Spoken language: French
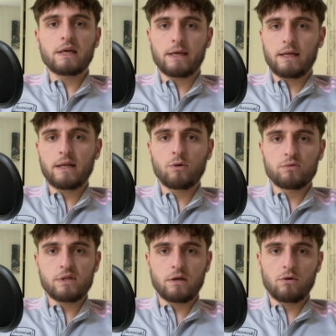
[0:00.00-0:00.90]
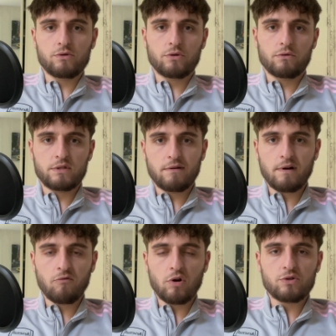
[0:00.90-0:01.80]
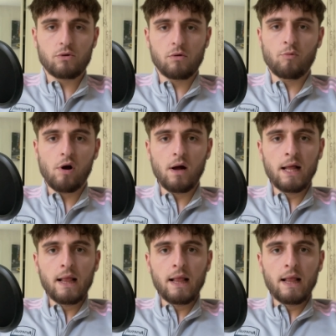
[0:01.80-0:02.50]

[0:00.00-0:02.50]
et les conséquences que ça va avoir selon moi.